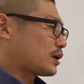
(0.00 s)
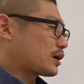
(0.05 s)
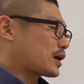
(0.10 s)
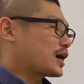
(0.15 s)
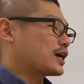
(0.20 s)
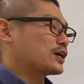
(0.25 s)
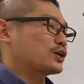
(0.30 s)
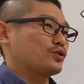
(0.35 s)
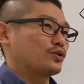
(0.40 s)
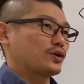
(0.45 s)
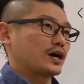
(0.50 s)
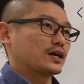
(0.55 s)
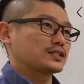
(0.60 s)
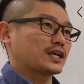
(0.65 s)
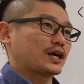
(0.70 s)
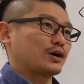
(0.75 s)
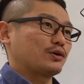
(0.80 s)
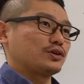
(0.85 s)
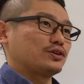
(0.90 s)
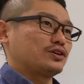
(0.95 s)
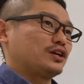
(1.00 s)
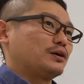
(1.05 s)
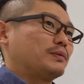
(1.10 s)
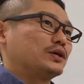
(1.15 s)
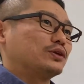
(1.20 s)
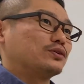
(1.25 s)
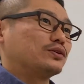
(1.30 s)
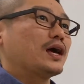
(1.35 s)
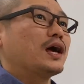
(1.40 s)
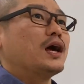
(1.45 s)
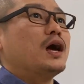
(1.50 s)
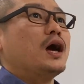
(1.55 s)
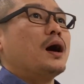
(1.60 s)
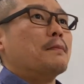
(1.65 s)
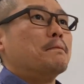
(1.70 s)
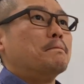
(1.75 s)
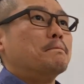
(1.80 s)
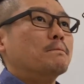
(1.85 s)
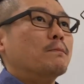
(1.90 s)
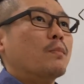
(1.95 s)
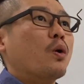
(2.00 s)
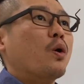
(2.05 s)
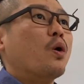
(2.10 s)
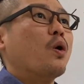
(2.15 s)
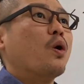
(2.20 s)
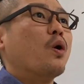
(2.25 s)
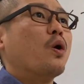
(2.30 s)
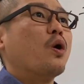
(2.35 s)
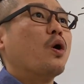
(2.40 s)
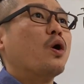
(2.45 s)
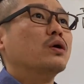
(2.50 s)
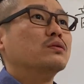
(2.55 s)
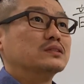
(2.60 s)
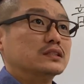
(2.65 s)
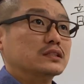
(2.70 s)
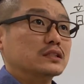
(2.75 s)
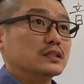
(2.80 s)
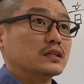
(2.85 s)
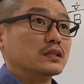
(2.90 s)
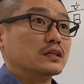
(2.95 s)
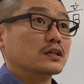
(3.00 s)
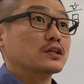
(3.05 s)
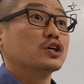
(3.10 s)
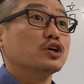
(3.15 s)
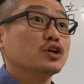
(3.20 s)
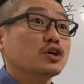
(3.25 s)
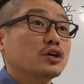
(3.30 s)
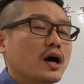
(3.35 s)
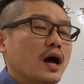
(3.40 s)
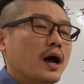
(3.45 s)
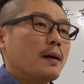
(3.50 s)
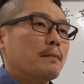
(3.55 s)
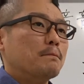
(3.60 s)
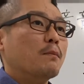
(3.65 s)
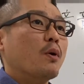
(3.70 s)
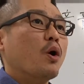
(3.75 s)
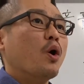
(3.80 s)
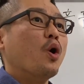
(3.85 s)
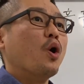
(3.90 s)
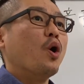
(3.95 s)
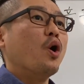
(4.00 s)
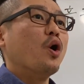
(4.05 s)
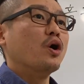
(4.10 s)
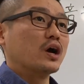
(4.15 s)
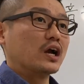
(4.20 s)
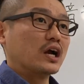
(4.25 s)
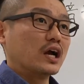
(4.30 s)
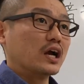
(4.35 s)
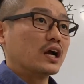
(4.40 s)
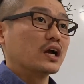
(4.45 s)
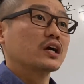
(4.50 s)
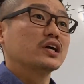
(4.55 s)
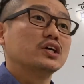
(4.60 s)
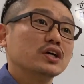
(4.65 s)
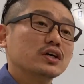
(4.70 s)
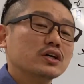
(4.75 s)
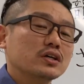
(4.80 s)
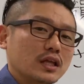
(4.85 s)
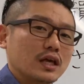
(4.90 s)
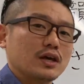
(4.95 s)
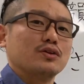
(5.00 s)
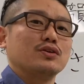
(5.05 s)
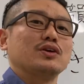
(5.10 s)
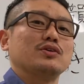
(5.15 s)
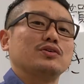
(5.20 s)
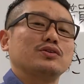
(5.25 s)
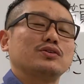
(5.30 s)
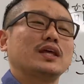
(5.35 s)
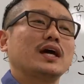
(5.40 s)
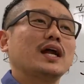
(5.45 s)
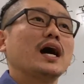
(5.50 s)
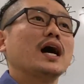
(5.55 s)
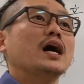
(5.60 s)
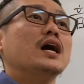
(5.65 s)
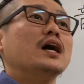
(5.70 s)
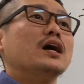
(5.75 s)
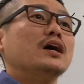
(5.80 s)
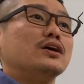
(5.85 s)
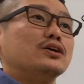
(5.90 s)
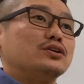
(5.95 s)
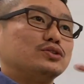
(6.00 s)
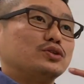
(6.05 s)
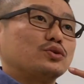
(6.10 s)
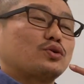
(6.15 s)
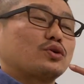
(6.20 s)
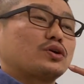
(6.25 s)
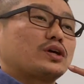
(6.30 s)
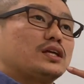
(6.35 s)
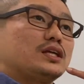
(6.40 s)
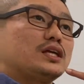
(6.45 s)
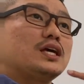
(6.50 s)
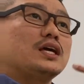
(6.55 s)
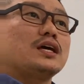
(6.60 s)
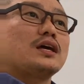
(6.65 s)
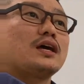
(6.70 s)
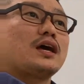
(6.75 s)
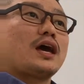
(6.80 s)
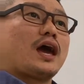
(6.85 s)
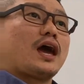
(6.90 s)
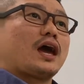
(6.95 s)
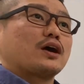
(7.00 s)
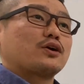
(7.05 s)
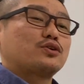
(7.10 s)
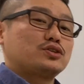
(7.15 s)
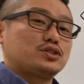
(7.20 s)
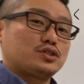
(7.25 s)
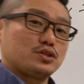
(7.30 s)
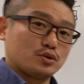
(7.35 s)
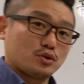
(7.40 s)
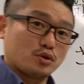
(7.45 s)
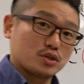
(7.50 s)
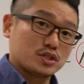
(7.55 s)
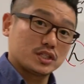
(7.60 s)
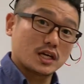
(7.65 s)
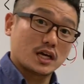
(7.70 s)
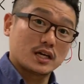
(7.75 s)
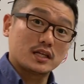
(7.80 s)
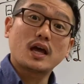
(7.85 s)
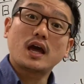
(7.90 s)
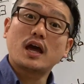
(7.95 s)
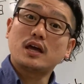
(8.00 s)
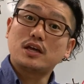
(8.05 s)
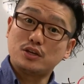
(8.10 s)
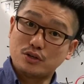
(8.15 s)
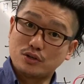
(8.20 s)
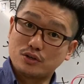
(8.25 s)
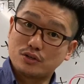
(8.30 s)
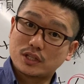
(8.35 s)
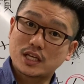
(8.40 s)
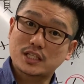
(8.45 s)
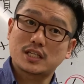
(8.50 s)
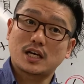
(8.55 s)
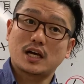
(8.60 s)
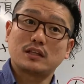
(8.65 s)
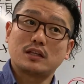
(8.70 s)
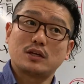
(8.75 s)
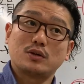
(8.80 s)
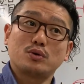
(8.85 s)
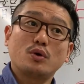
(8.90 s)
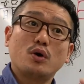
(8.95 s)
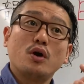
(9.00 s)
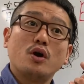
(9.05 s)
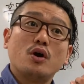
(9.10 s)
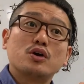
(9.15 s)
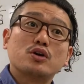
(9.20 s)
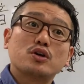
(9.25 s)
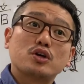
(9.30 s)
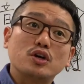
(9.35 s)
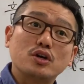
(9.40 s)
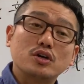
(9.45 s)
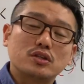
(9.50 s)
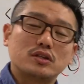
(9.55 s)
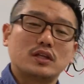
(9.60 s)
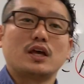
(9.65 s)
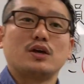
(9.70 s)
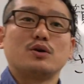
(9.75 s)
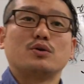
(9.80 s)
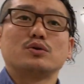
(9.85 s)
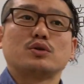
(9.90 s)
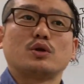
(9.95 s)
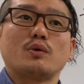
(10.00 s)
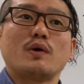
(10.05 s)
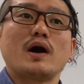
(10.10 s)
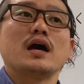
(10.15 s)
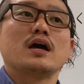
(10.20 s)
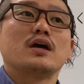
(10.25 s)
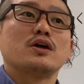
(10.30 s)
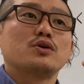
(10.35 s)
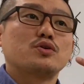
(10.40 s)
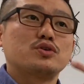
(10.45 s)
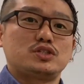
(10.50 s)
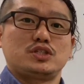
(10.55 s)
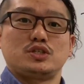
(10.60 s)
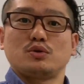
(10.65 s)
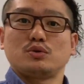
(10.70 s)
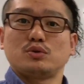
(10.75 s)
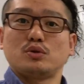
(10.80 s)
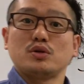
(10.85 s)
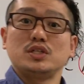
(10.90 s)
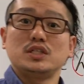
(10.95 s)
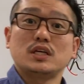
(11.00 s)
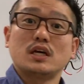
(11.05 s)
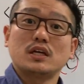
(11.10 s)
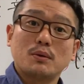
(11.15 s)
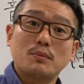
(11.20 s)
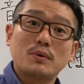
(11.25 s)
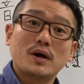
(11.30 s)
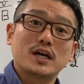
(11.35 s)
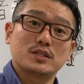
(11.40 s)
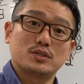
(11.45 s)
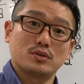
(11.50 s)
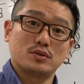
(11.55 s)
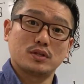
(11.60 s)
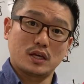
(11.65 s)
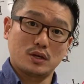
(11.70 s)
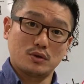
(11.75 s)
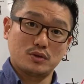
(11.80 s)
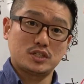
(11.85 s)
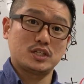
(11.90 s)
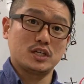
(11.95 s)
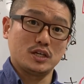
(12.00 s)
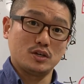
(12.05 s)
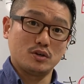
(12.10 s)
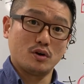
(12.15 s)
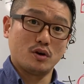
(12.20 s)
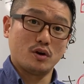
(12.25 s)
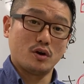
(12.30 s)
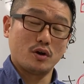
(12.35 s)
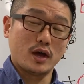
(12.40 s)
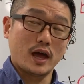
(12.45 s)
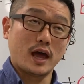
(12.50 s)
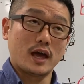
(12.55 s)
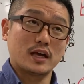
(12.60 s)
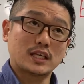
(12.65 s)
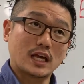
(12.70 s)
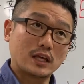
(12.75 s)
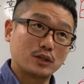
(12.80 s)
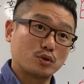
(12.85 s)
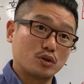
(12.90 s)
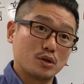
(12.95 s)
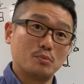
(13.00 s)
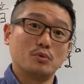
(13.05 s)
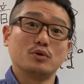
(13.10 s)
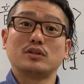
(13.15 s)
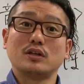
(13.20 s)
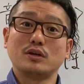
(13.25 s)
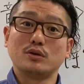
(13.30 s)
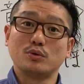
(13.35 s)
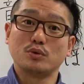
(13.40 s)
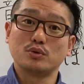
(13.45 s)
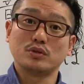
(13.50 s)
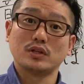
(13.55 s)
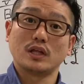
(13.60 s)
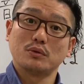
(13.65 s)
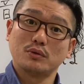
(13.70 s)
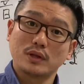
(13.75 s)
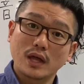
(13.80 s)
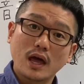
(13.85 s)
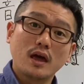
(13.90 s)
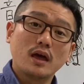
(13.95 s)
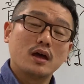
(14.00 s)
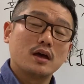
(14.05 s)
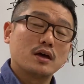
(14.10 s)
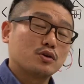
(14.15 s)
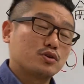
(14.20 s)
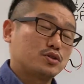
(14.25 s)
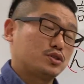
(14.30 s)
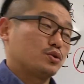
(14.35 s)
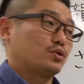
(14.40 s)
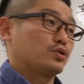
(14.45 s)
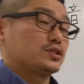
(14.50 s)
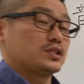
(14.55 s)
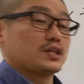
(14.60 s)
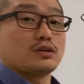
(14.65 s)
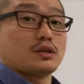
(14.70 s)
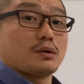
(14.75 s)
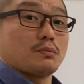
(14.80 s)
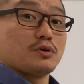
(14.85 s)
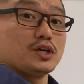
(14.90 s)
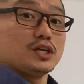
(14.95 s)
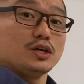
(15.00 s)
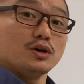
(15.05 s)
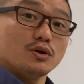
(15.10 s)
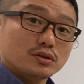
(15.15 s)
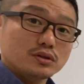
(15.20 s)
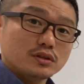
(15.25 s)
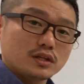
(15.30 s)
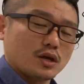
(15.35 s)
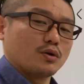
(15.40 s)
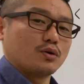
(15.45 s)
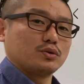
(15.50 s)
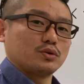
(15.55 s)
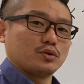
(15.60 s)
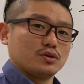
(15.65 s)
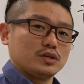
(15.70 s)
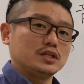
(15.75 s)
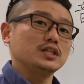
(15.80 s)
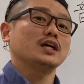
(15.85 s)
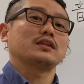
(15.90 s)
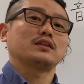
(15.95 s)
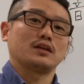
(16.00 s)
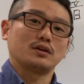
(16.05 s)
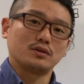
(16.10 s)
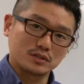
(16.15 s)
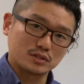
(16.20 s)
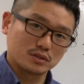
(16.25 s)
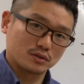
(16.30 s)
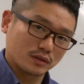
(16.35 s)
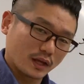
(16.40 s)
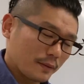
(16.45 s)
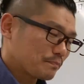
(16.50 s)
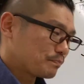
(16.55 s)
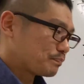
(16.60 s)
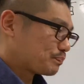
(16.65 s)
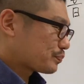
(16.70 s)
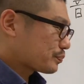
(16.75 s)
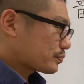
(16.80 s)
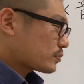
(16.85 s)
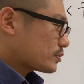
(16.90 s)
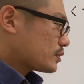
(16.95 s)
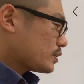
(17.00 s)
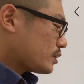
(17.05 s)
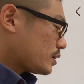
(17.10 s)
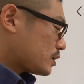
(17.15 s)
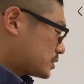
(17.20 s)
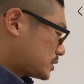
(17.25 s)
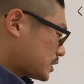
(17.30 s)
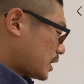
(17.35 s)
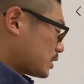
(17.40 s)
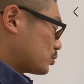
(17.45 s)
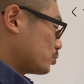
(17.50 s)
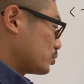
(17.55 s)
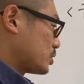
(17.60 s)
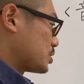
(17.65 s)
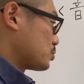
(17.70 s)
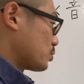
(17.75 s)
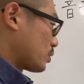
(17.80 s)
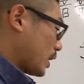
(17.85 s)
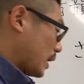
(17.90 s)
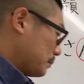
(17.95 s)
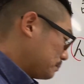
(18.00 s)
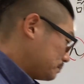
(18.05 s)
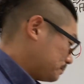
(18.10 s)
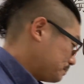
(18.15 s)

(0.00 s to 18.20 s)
ら家行が最後に来ればいいので「もんく」「もんく」っていうふうに言ったら「う」の時に、口を閉じないで言う。なぜかっていうと「く」っていう音は口を閉じないでも発音できる子音を、先頭に持っている音なので口を閉じなくてもいいよっていうことになってるんですよね。さあどうでしょうか